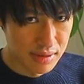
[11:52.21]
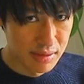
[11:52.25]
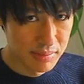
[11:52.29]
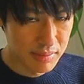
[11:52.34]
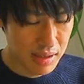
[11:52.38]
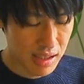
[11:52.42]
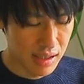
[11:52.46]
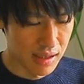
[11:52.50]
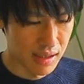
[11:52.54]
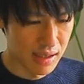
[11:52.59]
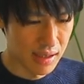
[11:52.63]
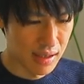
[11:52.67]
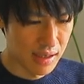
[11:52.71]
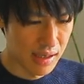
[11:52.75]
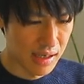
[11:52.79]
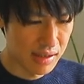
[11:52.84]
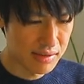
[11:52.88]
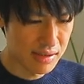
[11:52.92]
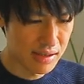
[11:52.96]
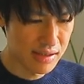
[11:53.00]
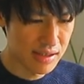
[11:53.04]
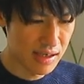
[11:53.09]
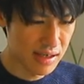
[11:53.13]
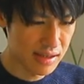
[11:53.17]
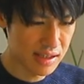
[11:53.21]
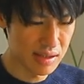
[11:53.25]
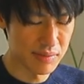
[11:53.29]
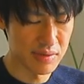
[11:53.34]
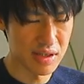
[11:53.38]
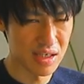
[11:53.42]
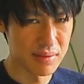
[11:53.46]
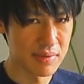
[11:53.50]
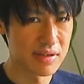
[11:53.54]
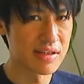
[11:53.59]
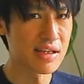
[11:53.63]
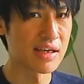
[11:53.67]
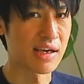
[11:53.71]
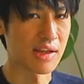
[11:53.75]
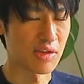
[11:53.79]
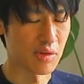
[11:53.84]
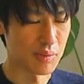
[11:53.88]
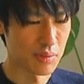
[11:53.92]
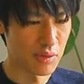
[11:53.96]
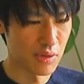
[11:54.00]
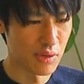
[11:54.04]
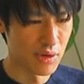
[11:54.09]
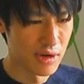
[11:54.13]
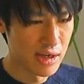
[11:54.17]
まあ、あるあるの話かもしれませんけ
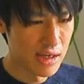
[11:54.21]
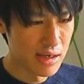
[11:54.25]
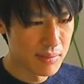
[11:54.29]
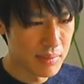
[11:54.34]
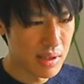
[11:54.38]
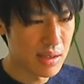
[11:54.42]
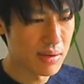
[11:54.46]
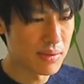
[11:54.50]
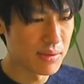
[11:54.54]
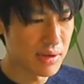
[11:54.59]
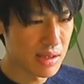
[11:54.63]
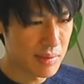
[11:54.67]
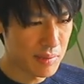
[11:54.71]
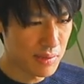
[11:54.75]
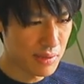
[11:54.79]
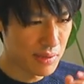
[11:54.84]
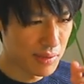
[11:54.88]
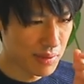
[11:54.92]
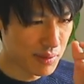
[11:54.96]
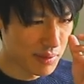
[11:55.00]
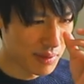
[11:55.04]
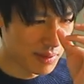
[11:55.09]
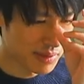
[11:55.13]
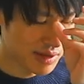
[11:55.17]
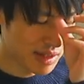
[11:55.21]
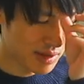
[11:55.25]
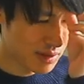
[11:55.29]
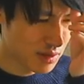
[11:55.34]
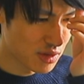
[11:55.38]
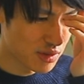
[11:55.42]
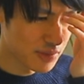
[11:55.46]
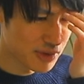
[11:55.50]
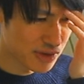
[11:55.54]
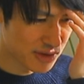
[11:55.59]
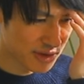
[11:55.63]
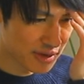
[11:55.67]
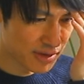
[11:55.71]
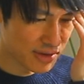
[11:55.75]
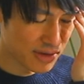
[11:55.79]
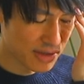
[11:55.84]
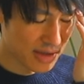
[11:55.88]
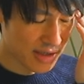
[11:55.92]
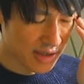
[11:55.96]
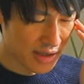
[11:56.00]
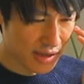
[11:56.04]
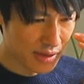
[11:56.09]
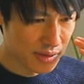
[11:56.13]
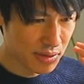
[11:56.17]
ども、まあ、これもこのね、動
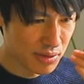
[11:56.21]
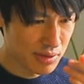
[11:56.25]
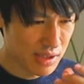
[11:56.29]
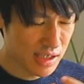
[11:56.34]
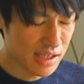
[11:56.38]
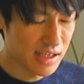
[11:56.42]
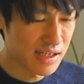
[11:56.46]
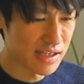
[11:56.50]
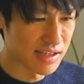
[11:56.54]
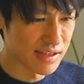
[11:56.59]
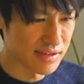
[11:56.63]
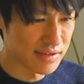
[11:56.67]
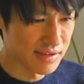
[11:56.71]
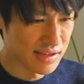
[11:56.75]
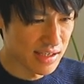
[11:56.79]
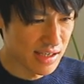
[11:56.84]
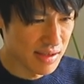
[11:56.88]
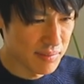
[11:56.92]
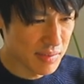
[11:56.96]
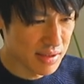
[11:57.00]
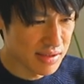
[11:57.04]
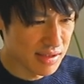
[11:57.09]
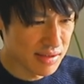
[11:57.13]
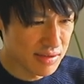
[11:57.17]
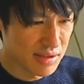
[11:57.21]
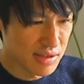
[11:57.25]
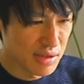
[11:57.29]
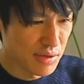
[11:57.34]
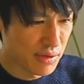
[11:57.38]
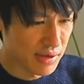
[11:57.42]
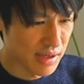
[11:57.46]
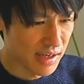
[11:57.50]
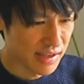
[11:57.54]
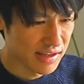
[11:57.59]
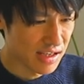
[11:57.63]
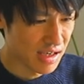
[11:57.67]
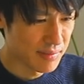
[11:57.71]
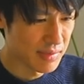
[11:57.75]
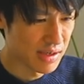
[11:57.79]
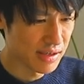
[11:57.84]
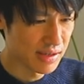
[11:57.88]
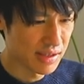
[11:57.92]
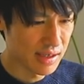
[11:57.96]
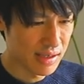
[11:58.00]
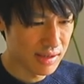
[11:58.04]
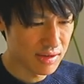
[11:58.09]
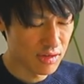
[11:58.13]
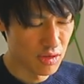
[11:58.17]
物の中にですね、まあ、実によく当てはま
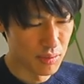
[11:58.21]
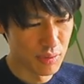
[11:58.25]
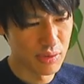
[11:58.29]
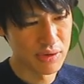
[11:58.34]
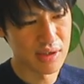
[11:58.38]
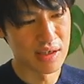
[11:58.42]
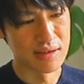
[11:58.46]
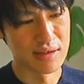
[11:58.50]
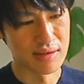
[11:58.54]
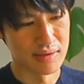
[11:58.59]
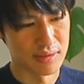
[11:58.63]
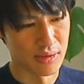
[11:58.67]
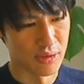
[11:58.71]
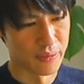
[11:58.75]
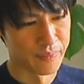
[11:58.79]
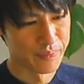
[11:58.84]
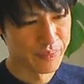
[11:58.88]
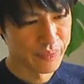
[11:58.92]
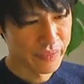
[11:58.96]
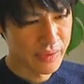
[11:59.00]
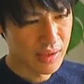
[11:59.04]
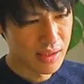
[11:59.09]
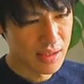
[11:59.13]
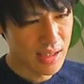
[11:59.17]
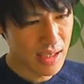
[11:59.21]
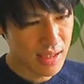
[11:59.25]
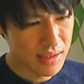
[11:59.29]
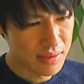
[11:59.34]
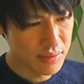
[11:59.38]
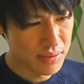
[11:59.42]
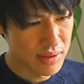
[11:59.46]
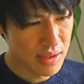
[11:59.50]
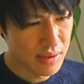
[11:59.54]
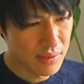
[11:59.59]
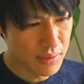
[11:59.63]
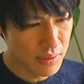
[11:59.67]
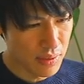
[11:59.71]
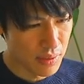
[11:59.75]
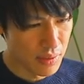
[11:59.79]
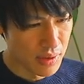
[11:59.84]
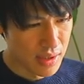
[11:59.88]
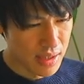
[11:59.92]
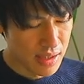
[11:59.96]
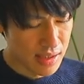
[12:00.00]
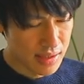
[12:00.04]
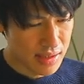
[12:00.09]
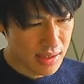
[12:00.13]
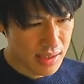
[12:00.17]
るなと思ったんですよ。で、それ
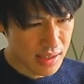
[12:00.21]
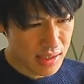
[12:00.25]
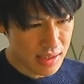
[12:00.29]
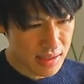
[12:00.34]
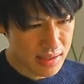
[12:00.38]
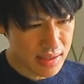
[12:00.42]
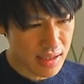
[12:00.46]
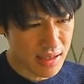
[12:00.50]
をチー